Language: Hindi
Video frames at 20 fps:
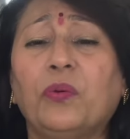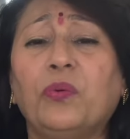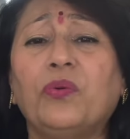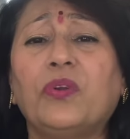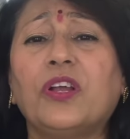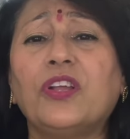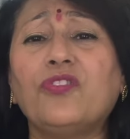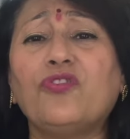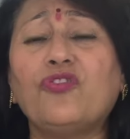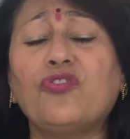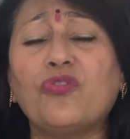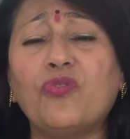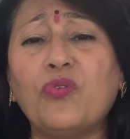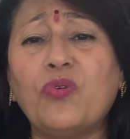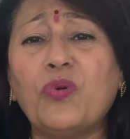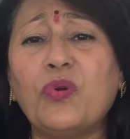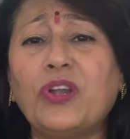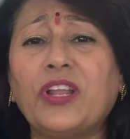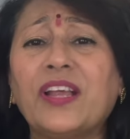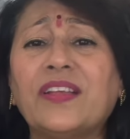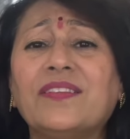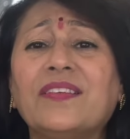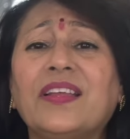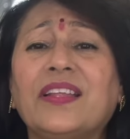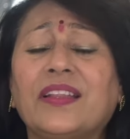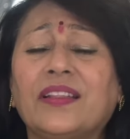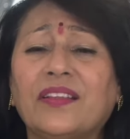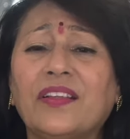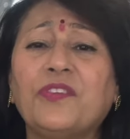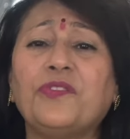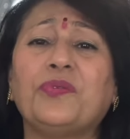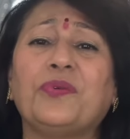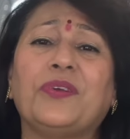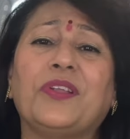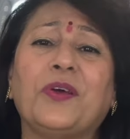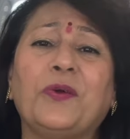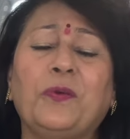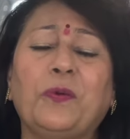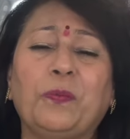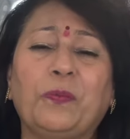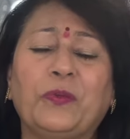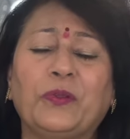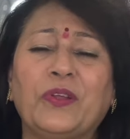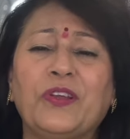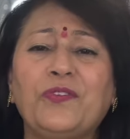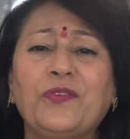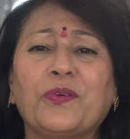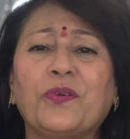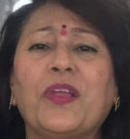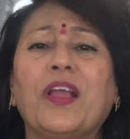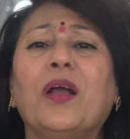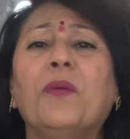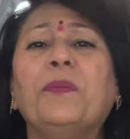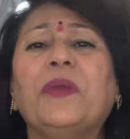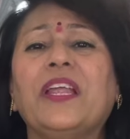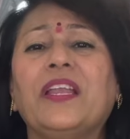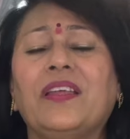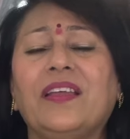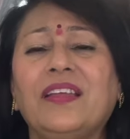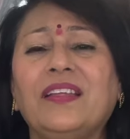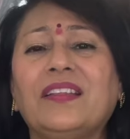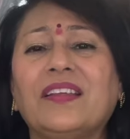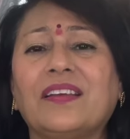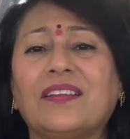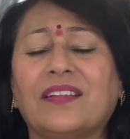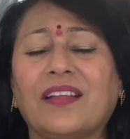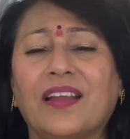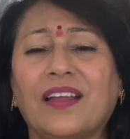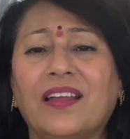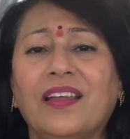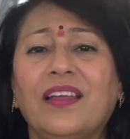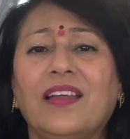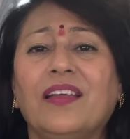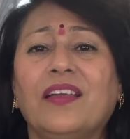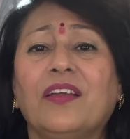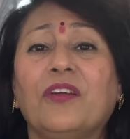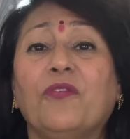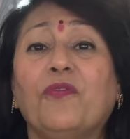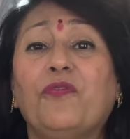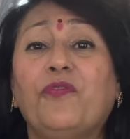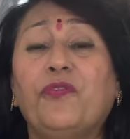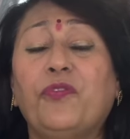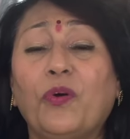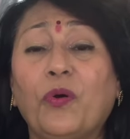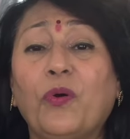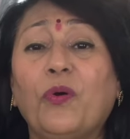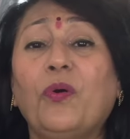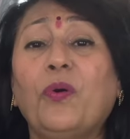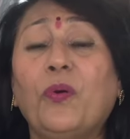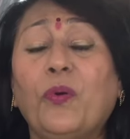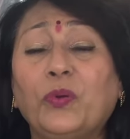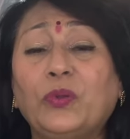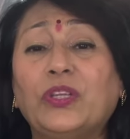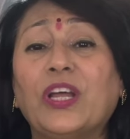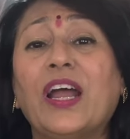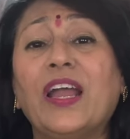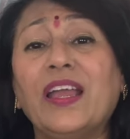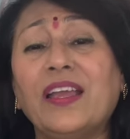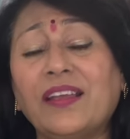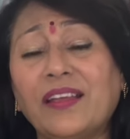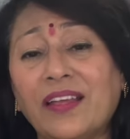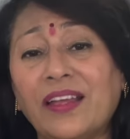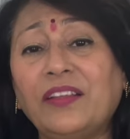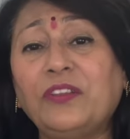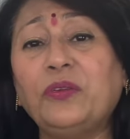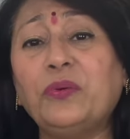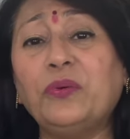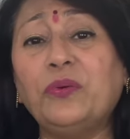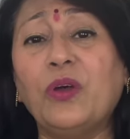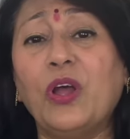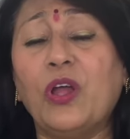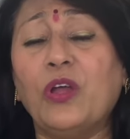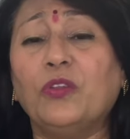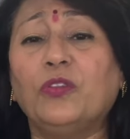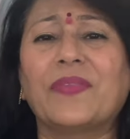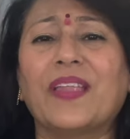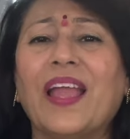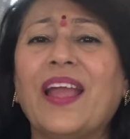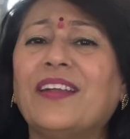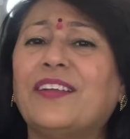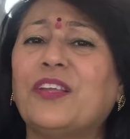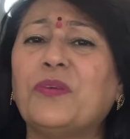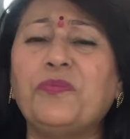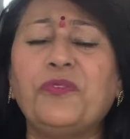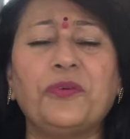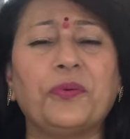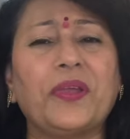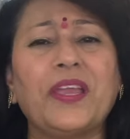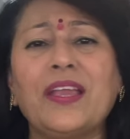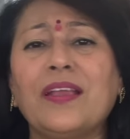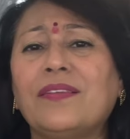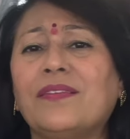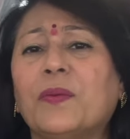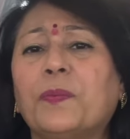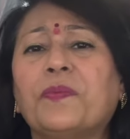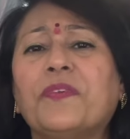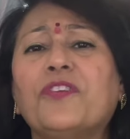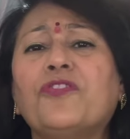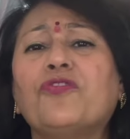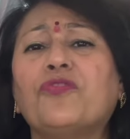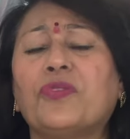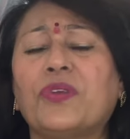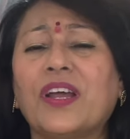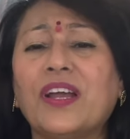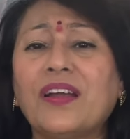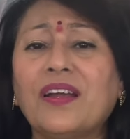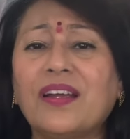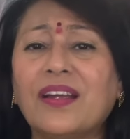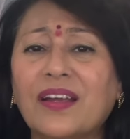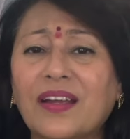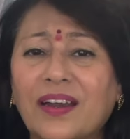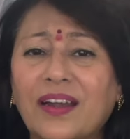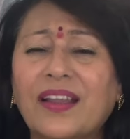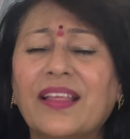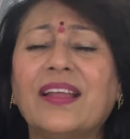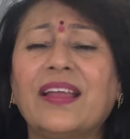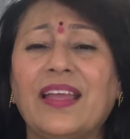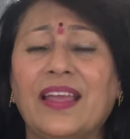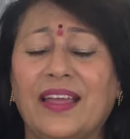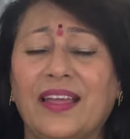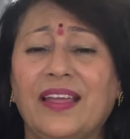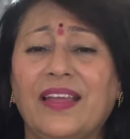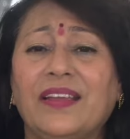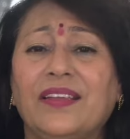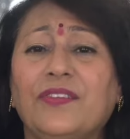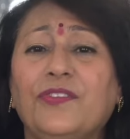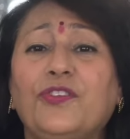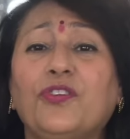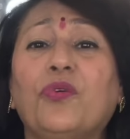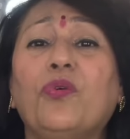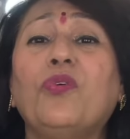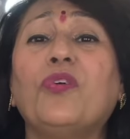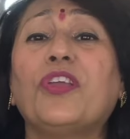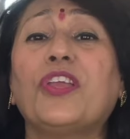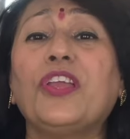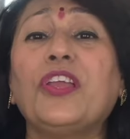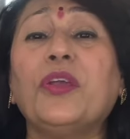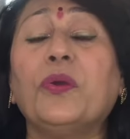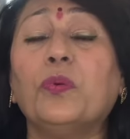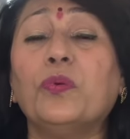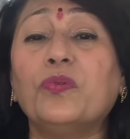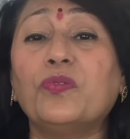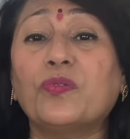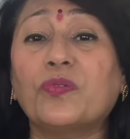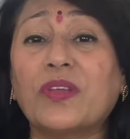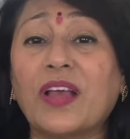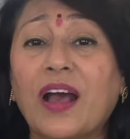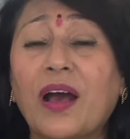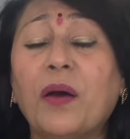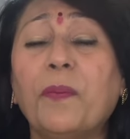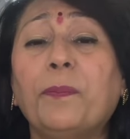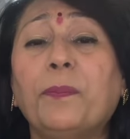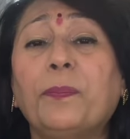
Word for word: उनका छोटा सा इतना छोटा रूप होता है जो कि हमें नहीं दिखता है वो होता है केतु एटम जो कि एक सबसे छोटा कण है जो कि उसका